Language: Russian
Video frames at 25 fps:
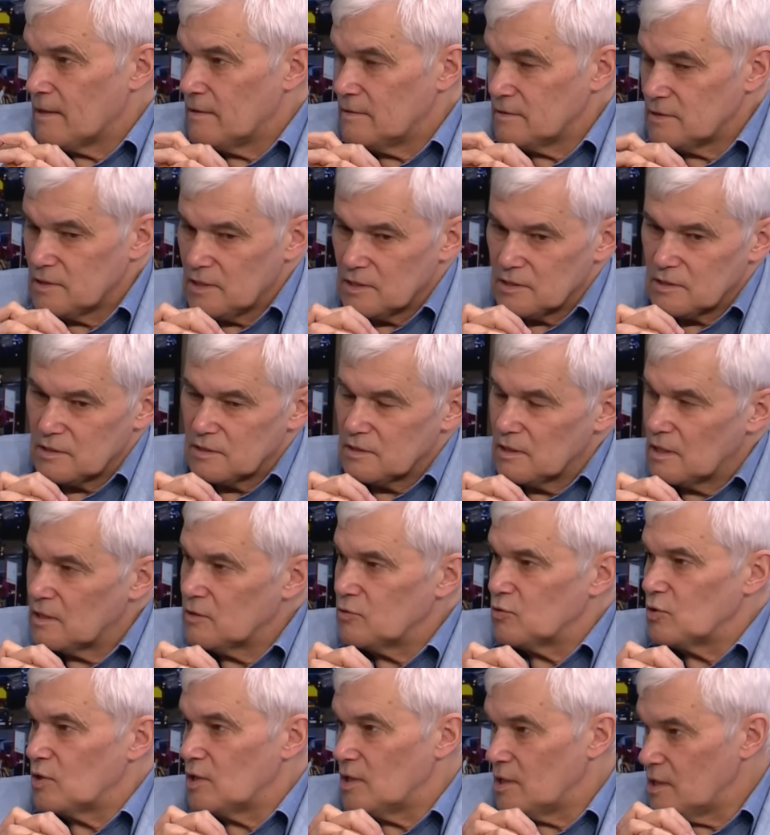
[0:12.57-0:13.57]
в частности
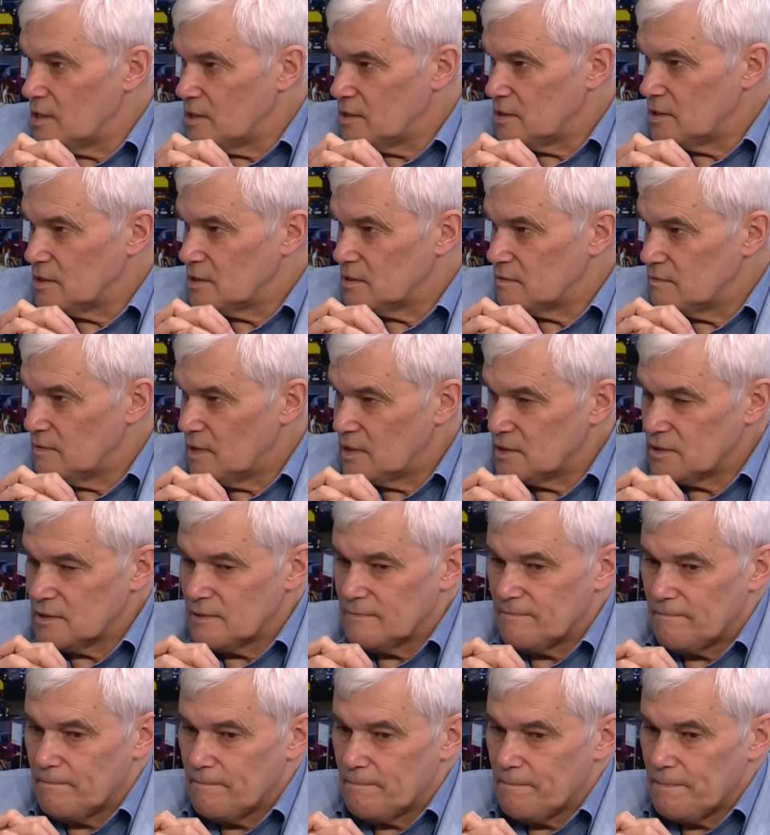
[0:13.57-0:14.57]
радиорелейная связь,
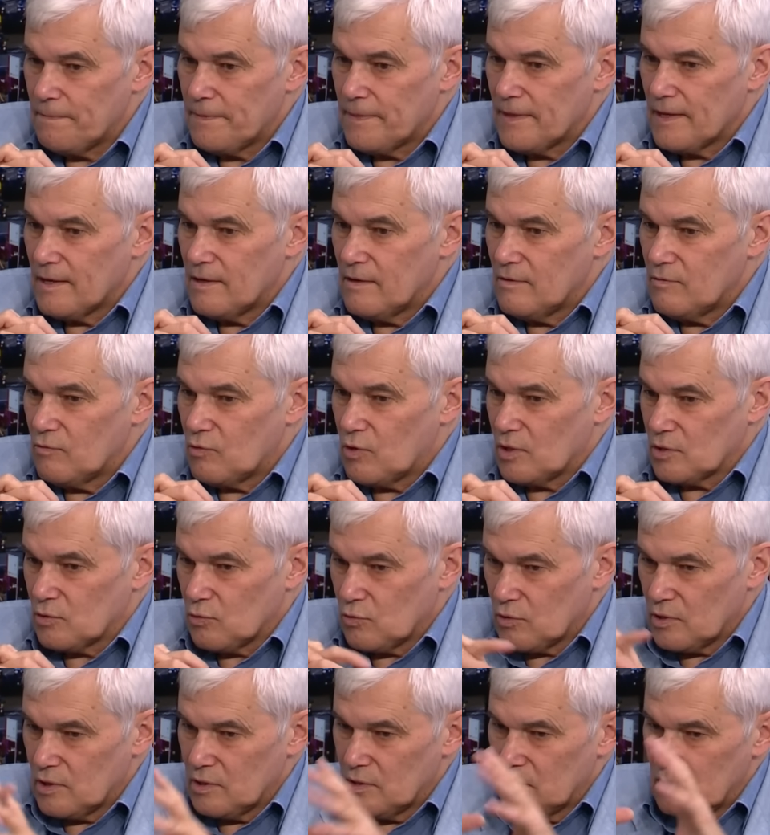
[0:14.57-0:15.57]
у
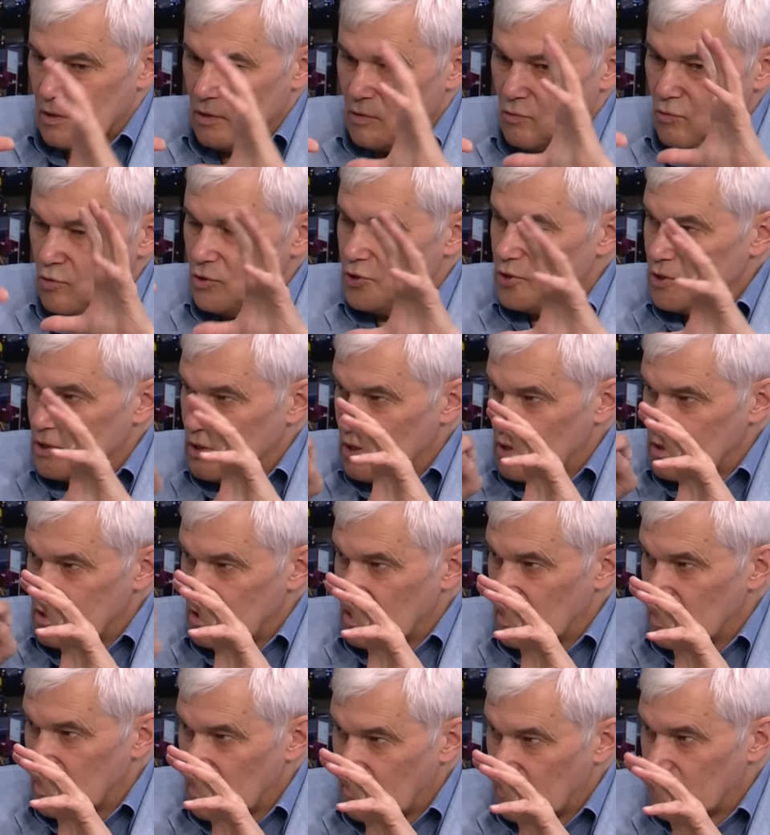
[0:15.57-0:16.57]
которой игольчатая
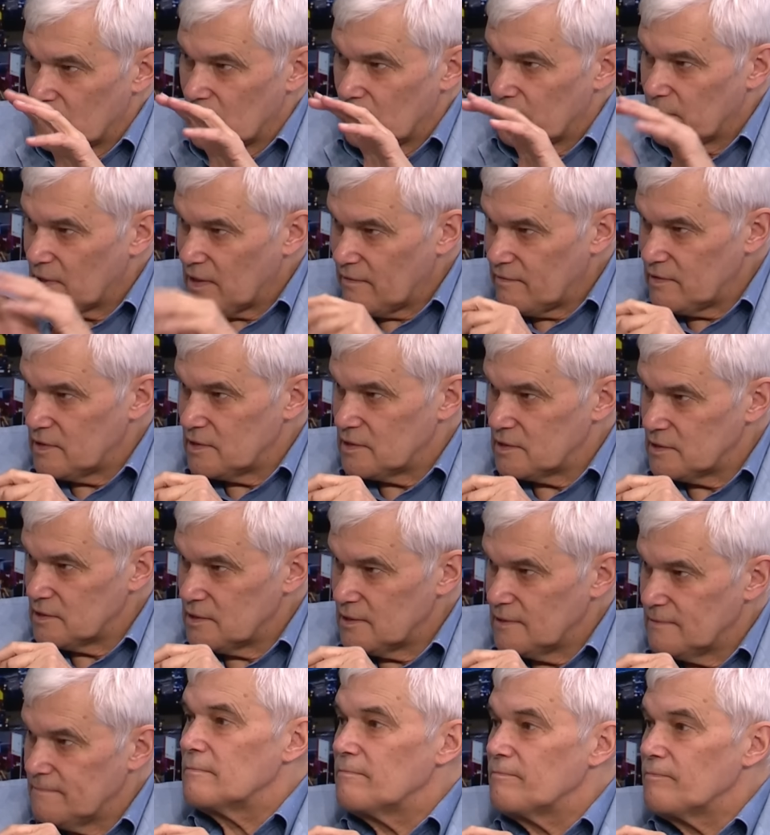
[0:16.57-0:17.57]
диаграмма
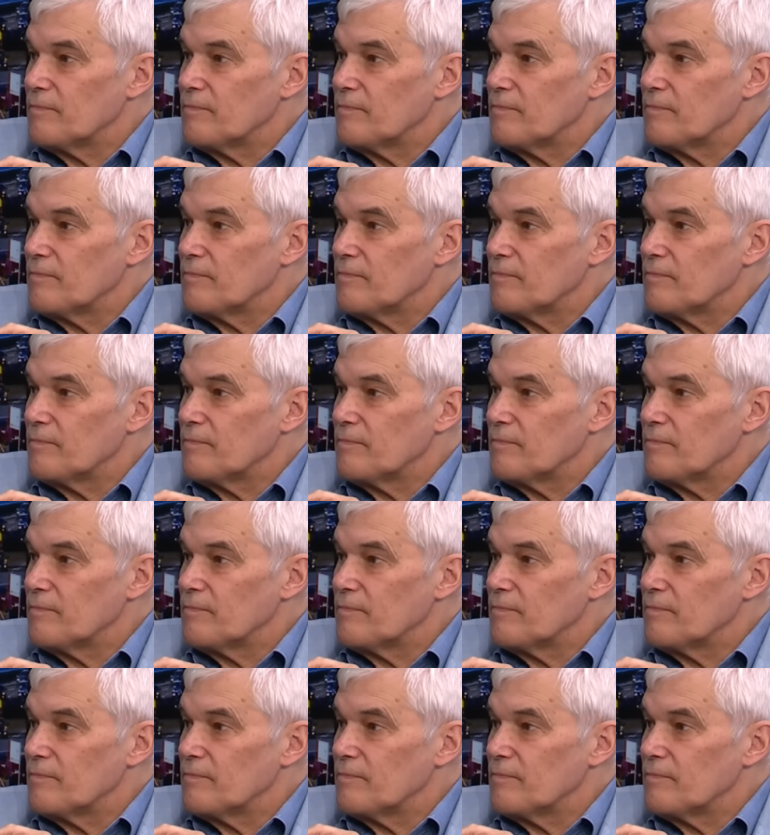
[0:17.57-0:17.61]
направленности,